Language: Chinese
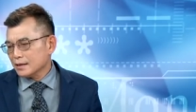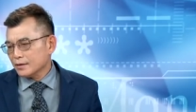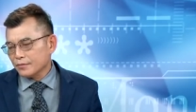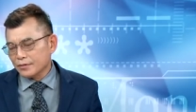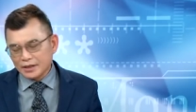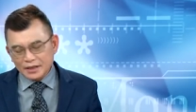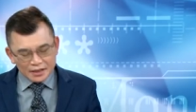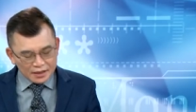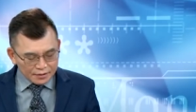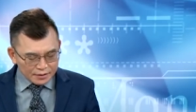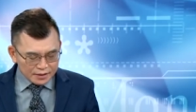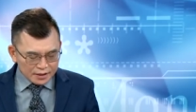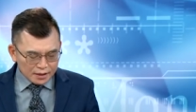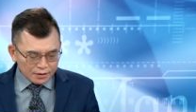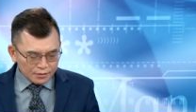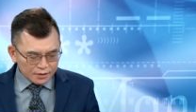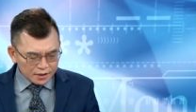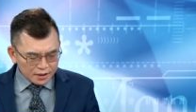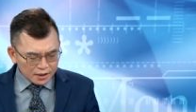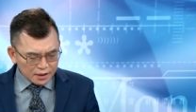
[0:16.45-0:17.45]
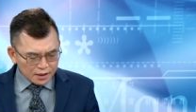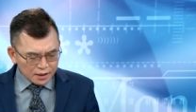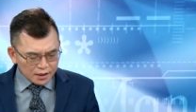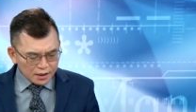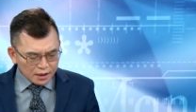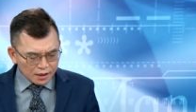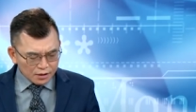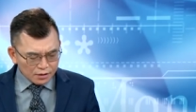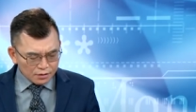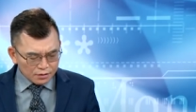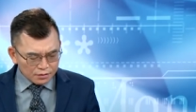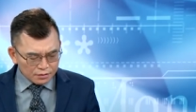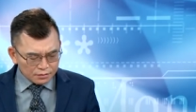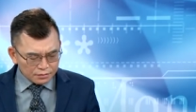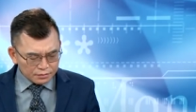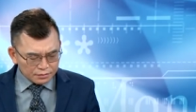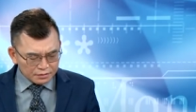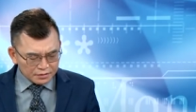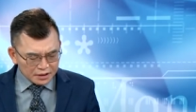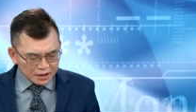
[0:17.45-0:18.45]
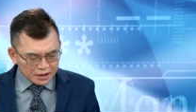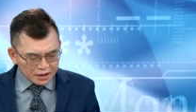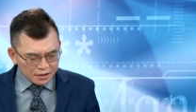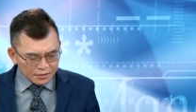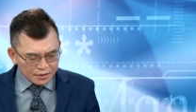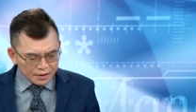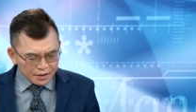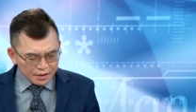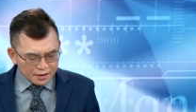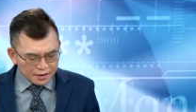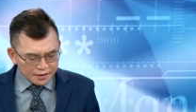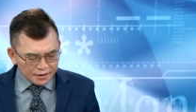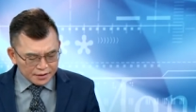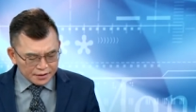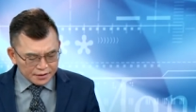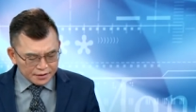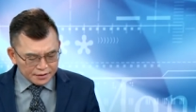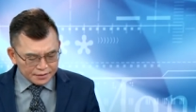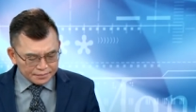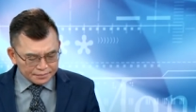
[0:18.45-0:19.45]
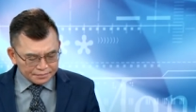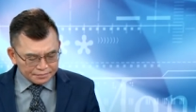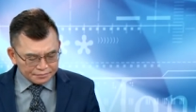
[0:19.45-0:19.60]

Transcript: 我跟各位讲，我今天要跟各位